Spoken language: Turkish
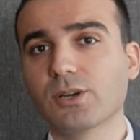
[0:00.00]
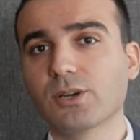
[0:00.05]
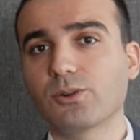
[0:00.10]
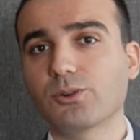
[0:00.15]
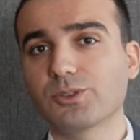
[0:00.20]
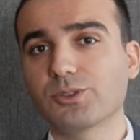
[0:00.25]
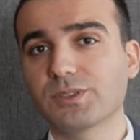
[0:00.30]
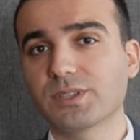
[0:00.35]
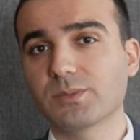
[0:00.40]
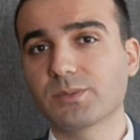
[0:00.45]

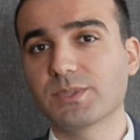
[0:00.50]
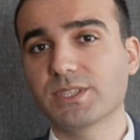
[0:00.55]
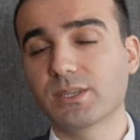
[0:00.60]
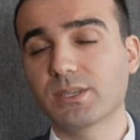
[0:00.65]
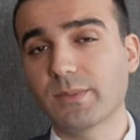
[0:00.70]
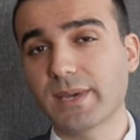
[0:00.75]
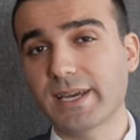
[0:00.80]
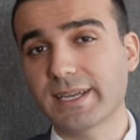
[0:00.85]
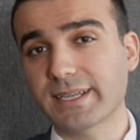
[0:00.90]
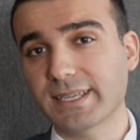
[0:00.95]
O da tabii ki
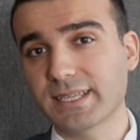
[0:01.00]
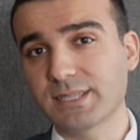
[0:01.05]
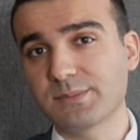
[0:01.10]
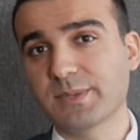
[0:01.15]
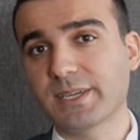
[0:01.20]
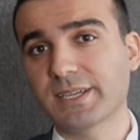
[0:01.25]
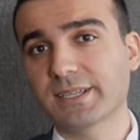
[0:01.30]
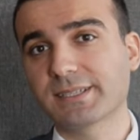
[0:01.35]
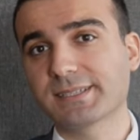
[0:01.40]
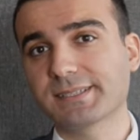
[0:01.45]
Merkez
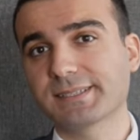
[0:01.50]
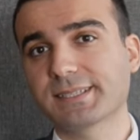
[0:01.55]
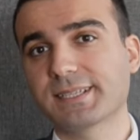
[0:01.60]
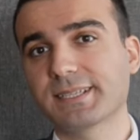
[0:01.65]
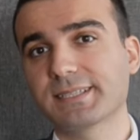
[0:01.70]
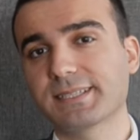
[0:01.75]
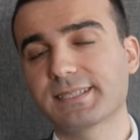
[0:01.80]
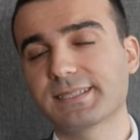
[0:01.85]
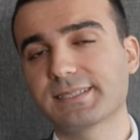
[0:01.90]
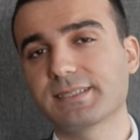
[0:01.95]
Bankası
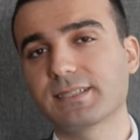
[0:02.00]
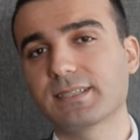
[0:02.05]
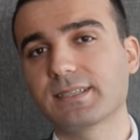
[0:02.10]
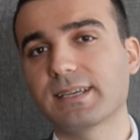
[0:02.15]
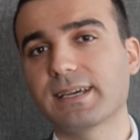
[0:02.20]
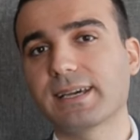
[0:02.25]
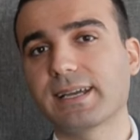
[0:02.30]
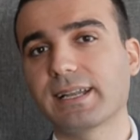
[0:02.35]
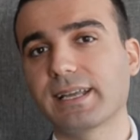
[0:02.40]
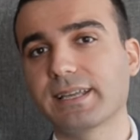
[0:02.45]
kasasında
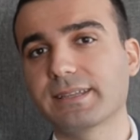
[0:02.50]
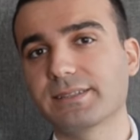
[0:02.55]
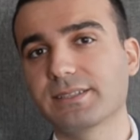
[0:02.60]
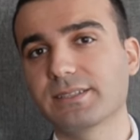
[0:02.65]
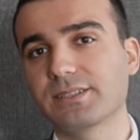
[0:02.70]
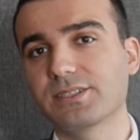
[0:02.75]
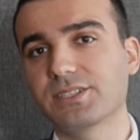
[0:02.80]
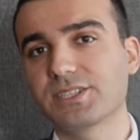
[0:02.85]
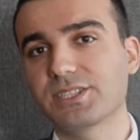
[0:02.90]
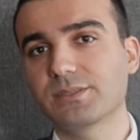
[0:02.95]

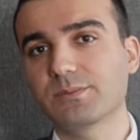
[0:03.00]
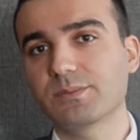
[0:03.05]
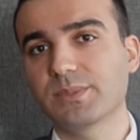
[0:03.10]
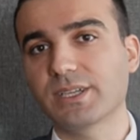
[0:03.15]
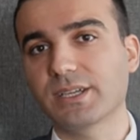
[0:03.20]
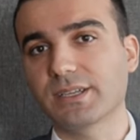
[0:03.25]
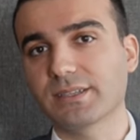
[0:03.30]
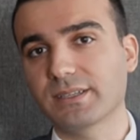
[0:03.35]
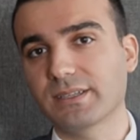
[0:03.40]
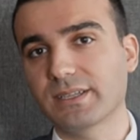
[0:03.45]
değerlendiği için bir
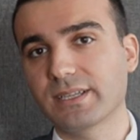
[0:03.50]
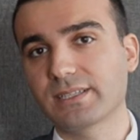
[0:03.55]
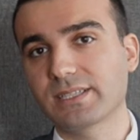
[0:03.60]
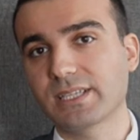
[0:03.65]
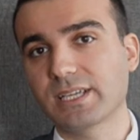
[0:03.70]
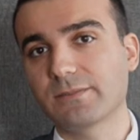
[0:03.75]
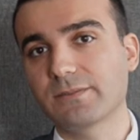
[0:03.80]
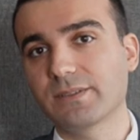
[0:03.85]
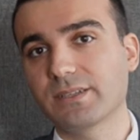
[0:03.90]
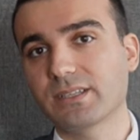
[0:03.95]
anda
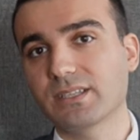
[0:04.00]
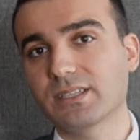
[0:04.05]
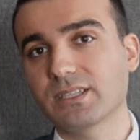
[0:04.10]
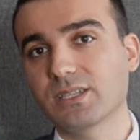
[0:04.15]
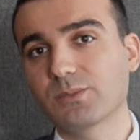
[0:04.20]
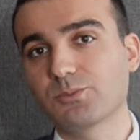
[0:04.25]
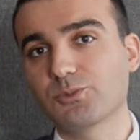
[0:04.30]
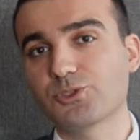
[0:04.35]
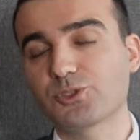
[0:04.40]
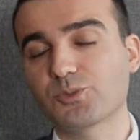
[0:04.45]
rezervlerde
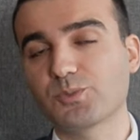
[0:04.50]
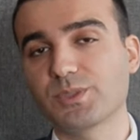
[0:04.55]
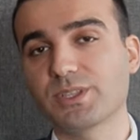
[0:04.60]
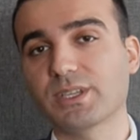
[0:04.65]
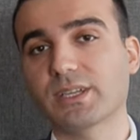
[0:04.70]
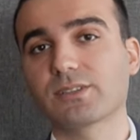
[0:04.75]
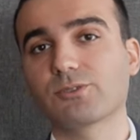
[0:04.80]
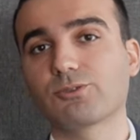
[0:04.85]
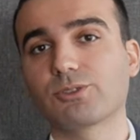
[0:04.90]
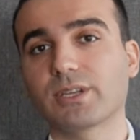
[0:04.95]
2,5
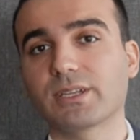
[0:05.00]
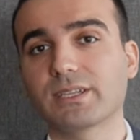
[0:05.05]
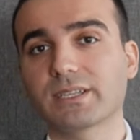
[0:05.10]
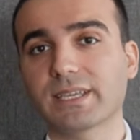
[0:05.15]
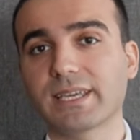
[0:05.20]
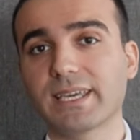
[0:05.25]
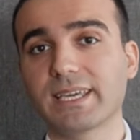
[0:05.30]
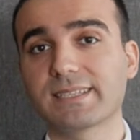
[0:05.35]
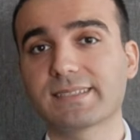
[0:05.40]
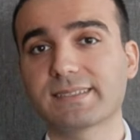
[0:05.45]
milyar dolarlık
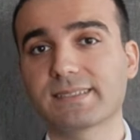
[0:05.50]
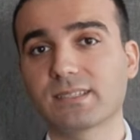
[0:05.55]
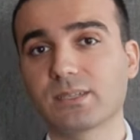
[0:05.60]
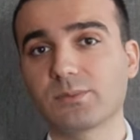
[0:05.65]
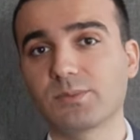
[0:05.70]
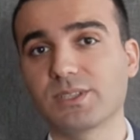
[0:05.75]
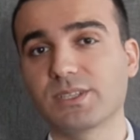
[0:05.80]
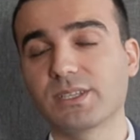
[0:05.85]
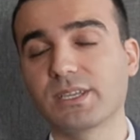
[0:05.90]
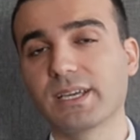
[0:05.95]
ekstra
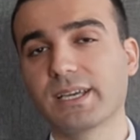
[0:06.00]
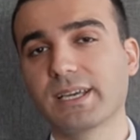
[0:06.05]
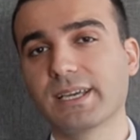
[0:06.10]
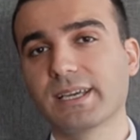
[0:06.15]
bir